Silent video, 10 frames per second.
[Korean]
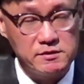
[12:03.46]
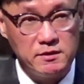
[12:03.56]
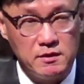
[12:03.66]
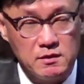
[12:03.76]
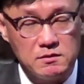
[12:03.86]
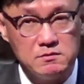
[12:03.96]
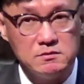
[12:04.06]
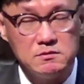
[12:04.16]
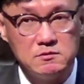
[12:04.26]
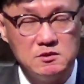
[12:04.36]

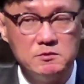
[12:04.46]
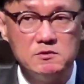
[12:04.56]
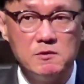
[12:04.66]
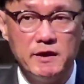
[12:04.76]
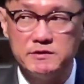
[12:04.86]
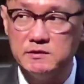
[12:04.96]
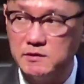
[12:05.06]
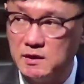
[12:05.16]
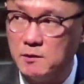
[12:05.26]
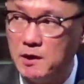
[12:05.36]
그래서 그분들과의
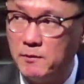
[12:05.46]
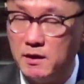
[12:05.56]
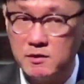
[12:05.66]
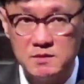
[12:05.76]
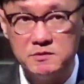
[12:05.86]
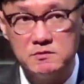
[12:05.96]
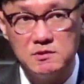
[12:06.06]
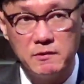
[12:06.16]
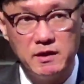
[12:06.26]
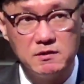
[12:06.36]
대화와
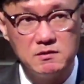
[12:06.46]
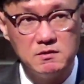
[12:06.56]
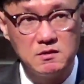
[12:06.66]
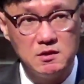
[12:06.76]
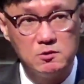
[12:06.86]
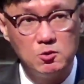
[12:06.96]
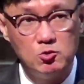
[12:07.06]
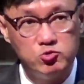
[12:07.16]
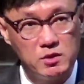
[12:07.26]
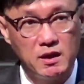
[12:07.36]
그분들과의 그
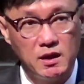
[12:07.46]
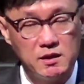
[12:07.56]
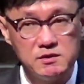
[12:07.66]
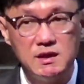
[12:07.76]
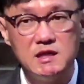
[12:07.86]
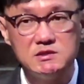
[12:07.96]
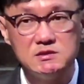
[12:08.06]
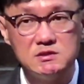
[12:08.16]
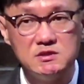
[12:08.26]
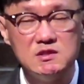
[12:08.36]
기도 후에 늘
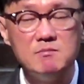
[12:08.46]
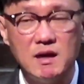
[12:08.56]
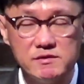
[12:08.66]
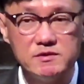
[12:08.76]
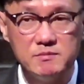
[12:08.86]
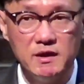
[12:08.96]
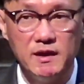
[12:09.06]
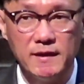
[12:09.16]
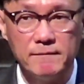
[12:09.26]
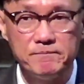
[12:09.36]
하시, 드리는
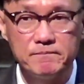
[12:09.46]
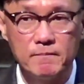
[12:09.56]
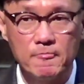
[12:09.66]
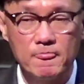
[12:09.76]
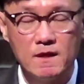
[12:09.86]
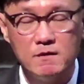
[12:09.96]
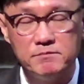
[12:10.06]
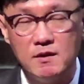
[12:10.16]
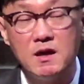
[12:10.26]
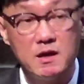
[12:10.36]
말씀이
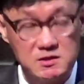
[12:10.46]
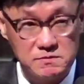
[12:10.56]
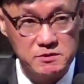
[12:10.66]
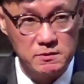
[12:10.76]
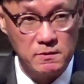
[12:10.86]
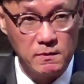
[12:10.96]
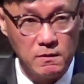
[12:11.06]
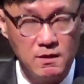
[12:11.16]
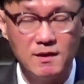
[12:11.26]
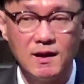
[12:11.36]

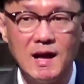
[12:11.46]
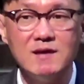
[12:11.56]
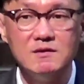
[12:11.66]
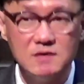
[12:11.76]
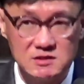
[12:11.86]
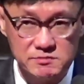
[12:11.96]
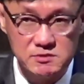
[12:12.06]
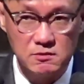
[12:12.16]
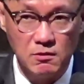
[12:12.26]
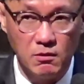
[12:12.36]
평안하십시오.
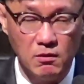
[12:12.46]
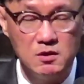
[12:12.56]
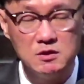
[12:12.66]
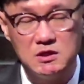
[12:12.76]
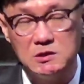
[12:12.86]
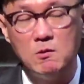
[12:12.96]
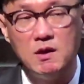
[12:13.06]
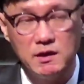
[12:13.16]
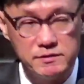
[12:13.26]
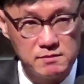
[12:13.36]
강건하십시오.
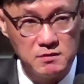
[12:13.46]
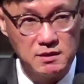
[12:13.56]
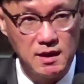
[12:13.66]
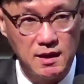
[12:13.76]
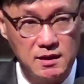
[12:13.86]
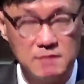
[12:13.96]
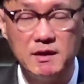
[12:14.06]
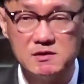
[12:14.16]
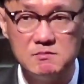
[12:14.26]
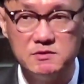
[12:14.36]
기도하겠습니다.
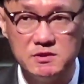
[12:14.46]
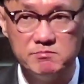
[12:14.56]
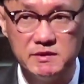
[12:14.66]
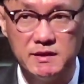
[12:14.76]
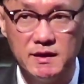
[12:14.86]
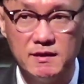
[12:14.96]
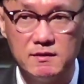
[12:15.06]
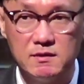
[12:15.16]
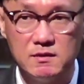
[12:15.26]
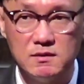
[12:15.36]
라는 말씀을
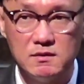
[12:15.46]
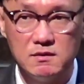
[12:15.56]
드립니다.